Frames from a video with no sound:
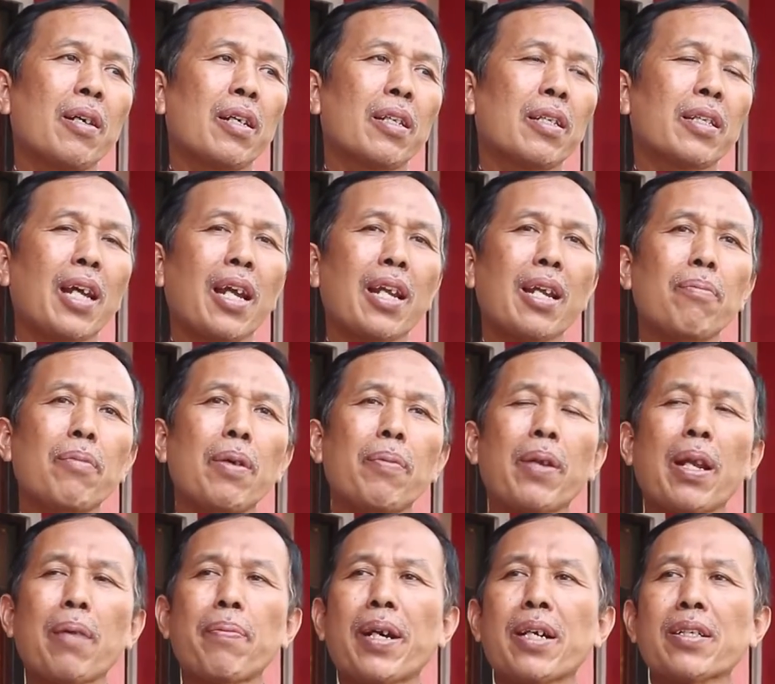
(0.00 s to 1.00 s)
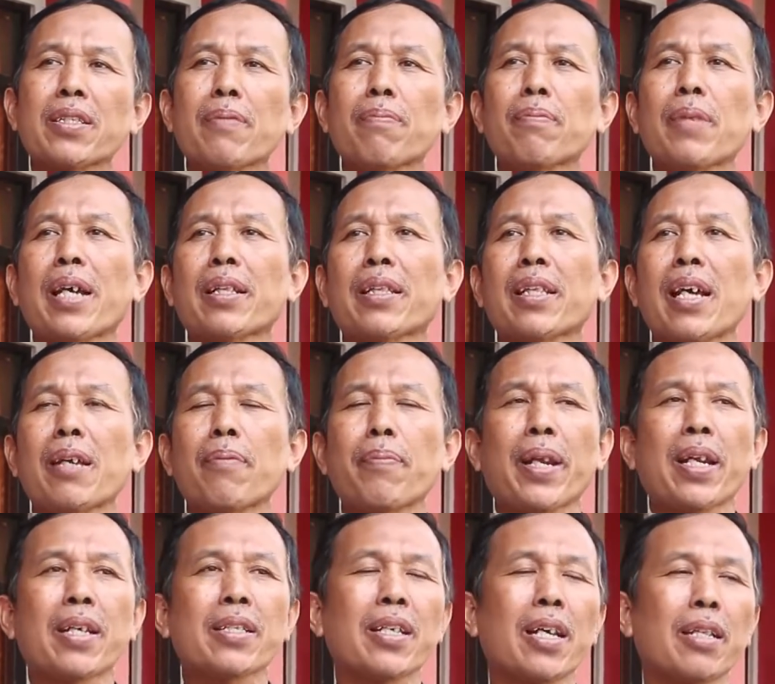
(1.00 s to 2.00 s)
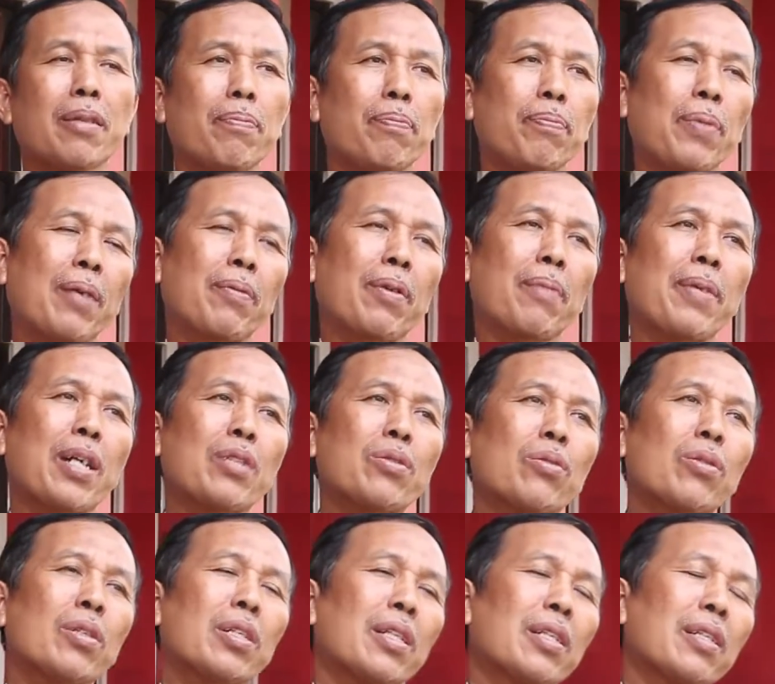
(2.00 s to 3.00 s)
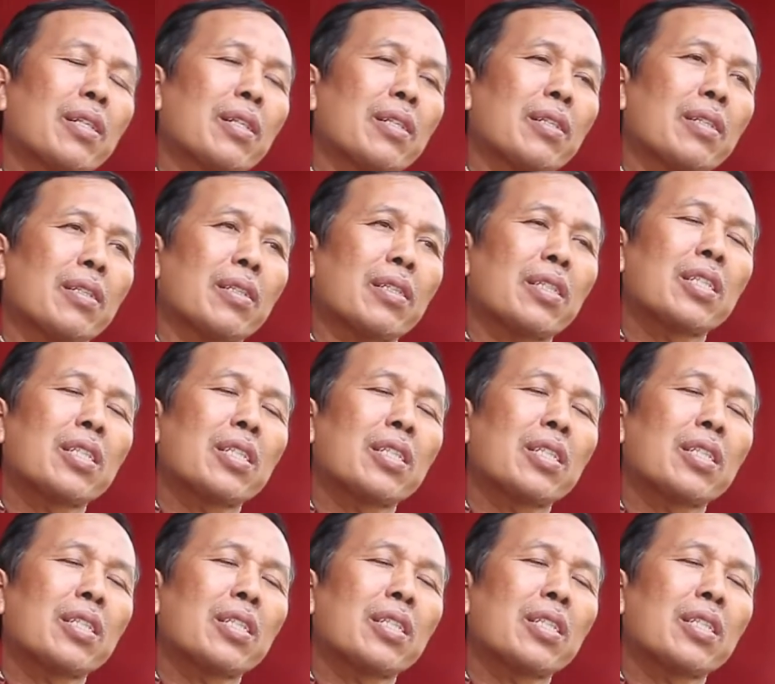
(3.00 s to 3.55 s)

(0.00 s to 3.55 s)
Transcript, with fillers: Dalam beberapa kesempatan pada saat Bapak masuk ke, di